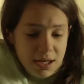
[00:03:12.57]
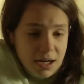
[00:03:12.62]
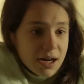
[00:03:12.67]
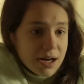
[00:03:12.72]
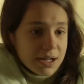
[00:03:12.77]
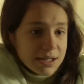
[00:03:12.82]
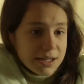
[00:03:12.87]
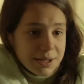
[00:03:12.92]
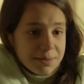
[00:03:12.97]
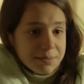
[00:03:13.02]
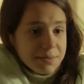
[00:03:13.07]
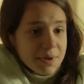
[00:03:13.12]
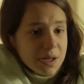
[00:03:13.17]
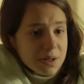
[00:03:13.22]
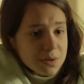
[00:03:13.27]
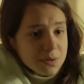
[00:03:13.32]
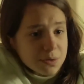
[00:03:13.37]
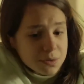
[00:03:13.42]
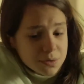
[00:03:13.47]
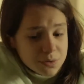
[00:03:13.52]

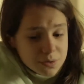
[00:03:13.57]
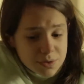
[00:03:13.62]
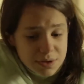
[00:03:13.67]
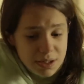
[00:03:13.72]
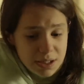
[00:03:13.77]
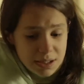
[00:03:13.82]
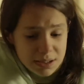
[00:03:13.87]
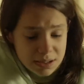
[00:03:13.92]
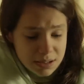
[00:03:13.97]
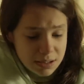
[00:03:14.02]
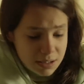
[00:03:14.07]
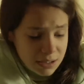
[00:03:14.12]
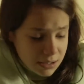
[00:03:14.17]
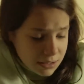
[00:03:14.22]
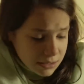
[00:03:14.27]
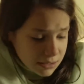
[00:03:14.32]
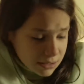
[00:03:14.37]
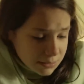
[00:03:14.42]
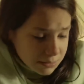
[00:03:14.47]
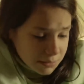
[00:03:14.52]
annemden kurtulsak da
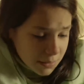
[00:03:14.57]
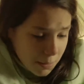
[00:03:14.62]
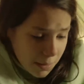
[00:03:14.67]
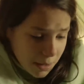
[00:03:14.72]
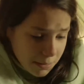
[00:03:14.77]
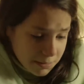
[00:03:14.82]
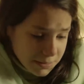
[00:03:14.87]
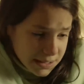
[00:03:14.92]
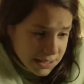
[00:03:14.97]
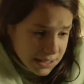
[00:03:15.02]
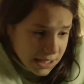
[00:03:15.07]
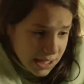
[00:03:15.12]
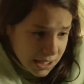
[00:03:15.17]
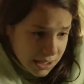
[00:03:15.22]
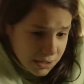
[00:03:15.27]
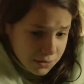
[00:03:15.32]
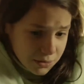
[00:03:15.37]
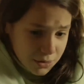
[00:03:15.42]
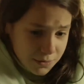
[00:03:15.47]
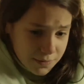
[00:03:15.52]
babam bizi
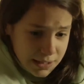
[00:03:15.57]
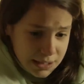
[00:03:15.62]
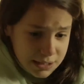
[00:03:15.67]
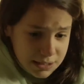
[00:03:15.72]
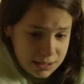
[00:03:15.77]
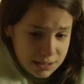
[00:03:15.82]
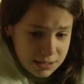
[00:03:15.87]
gene döver.